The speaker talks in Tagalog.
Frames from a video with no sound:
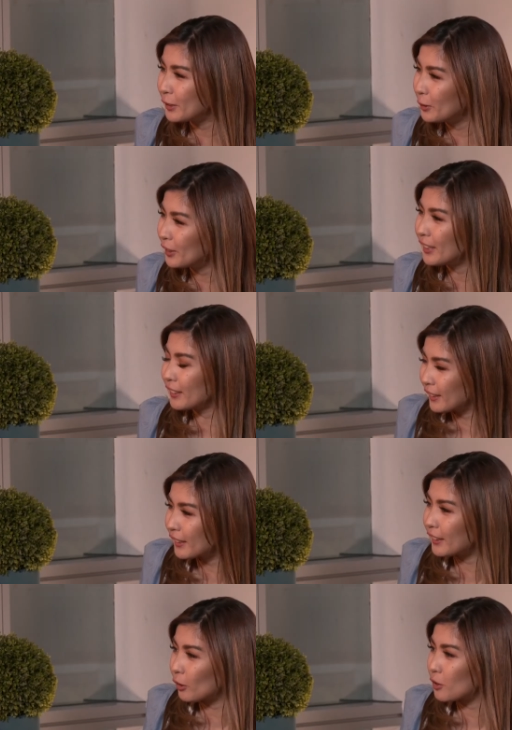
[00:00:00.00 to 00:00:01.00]
you or
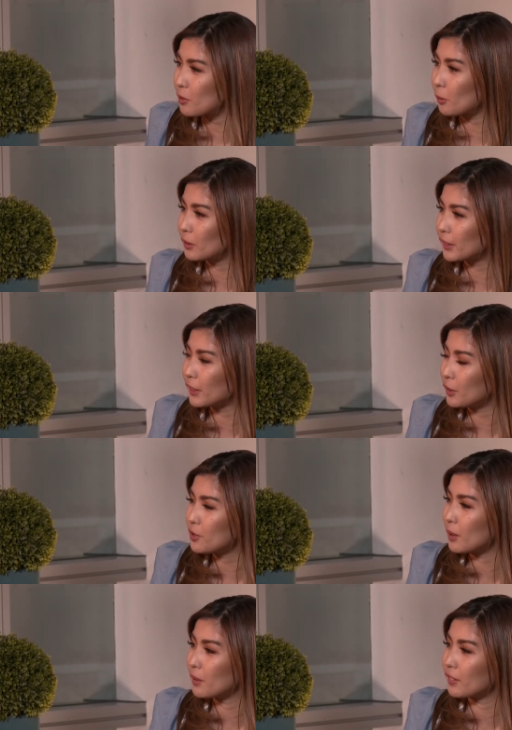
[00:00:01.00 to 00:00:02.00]
they're also older than
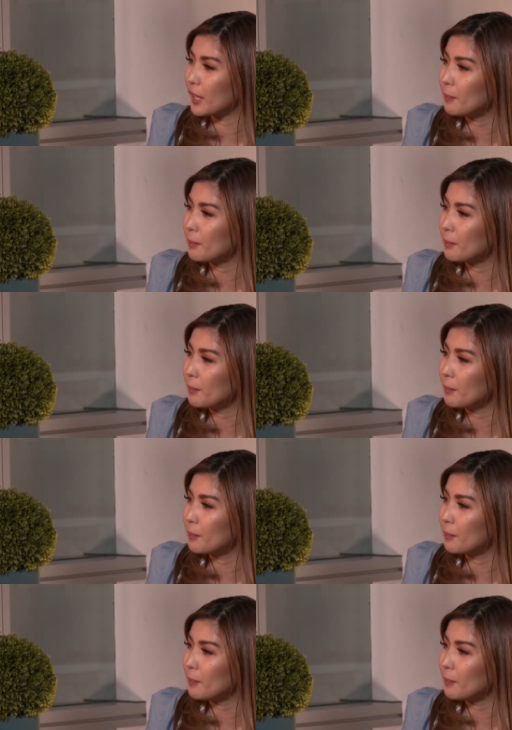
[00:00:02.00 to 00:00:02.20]
you, some of them?